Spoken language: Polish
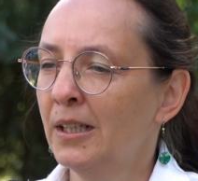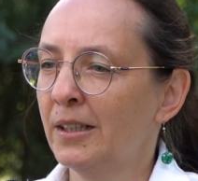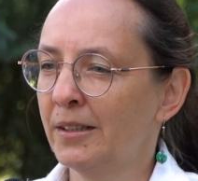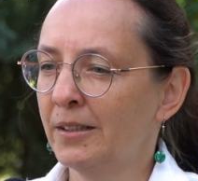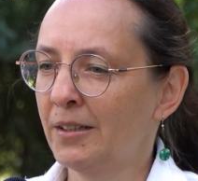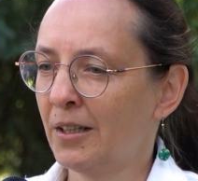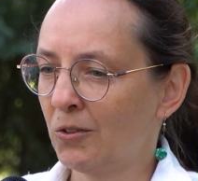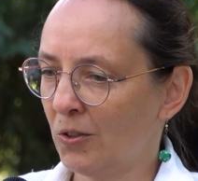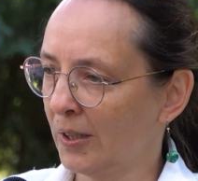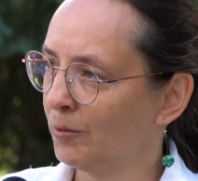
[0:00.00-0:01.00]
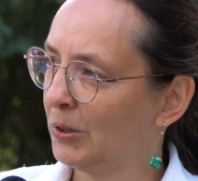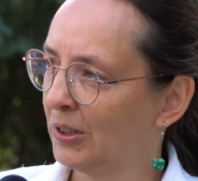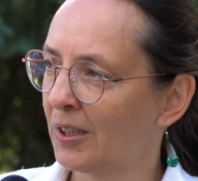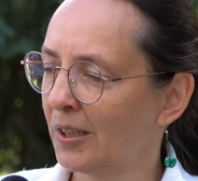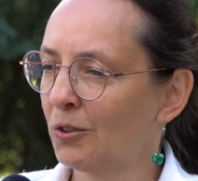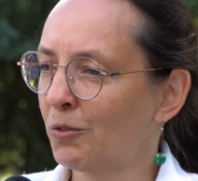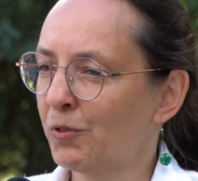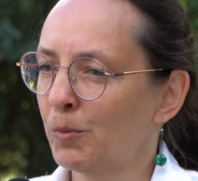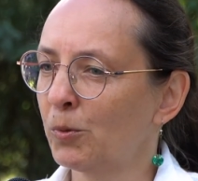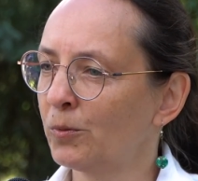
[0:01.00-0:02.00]
E, jako administrator
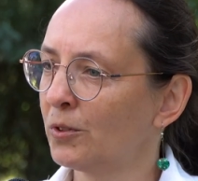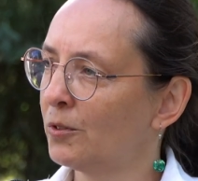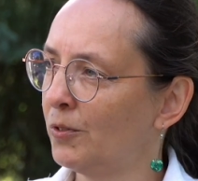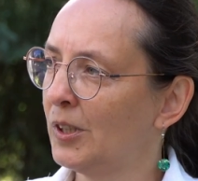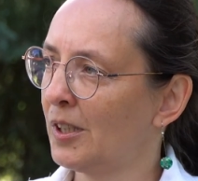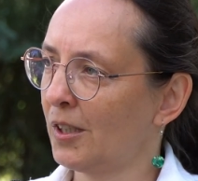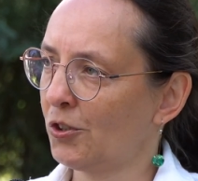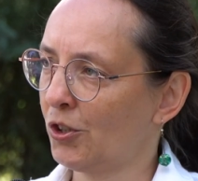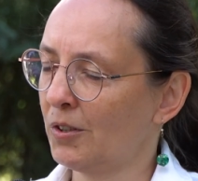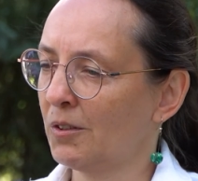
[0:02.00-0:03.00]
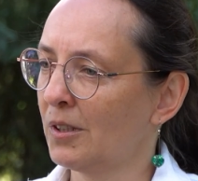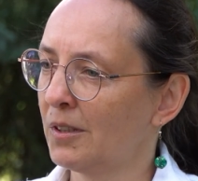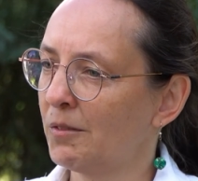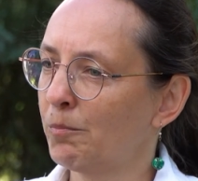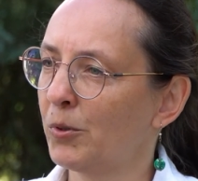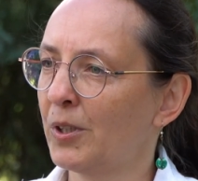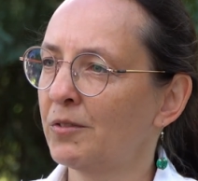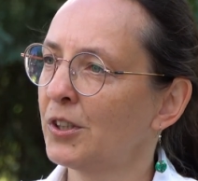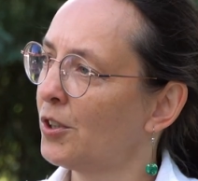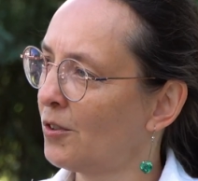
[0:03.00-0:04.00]
wspólnot widzę, że e,
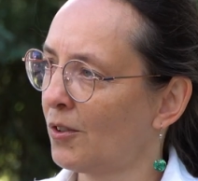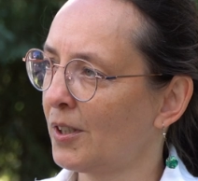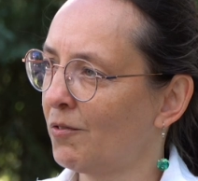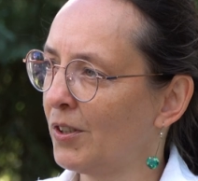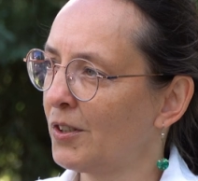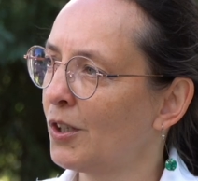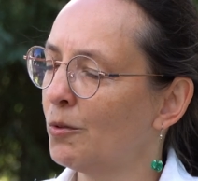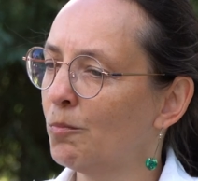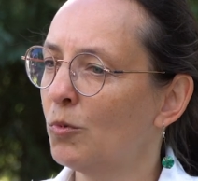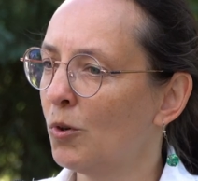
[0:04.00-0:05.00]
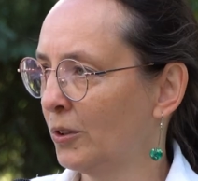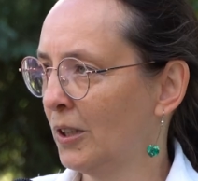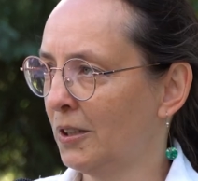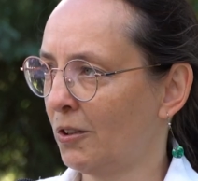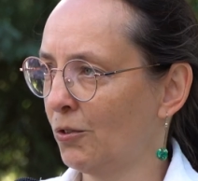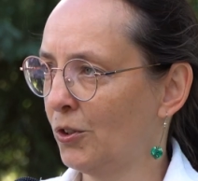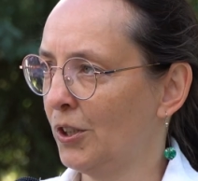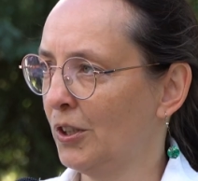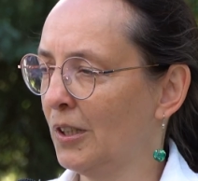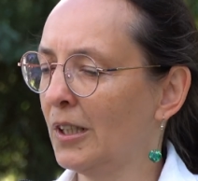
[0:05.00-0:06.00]
pojawia się coraz więcej młodych
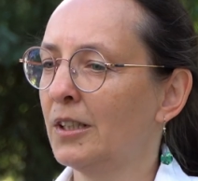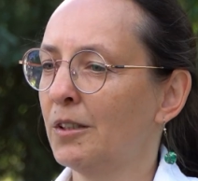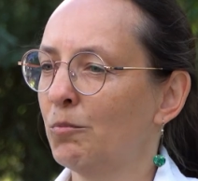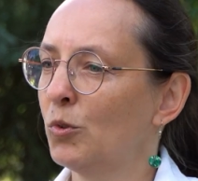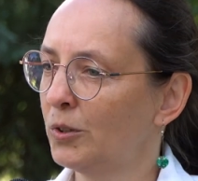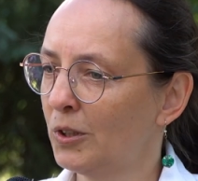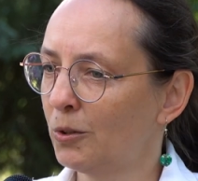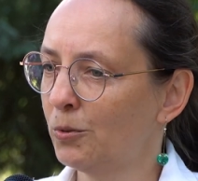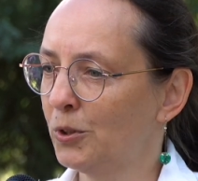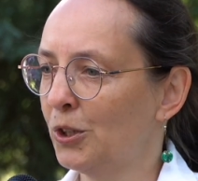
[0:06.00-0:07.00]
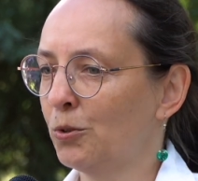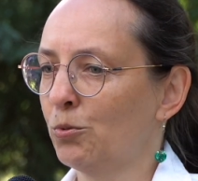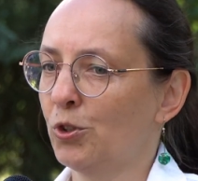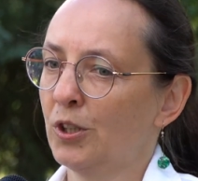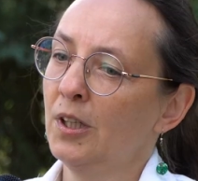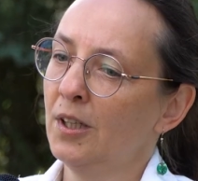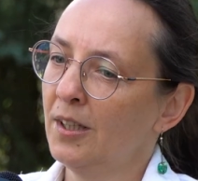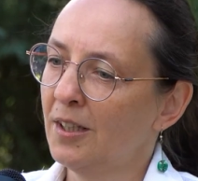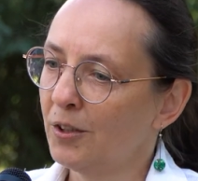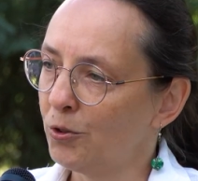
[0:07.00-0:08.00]
rodzin, e, młodych ludzi, którzy
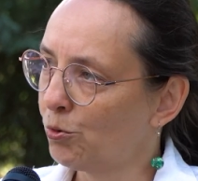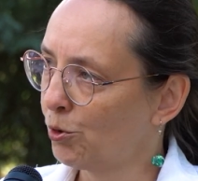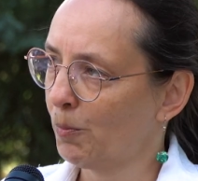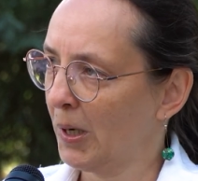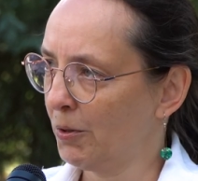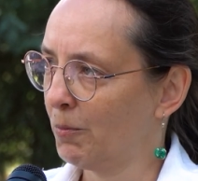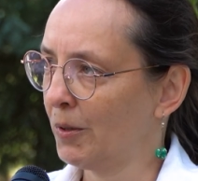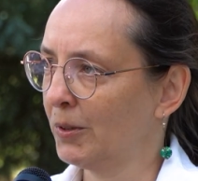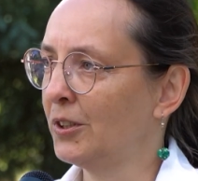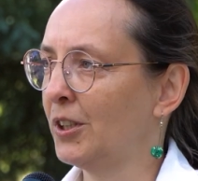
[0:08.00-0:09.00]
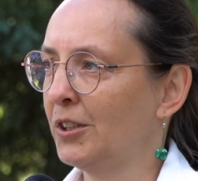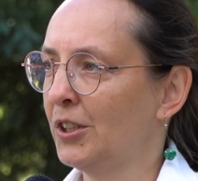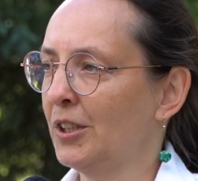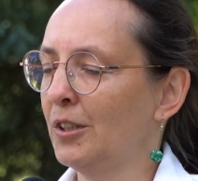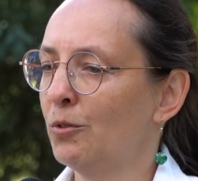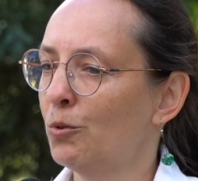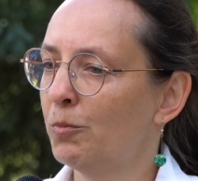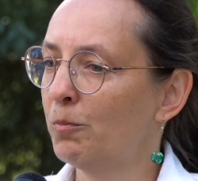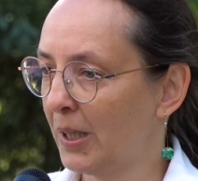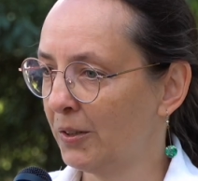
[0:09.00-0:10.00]
już mają małe dzieci
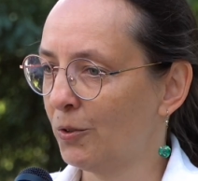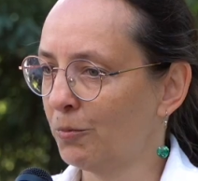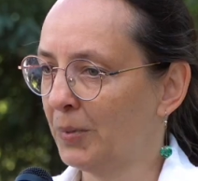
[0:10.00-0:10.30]
lub będą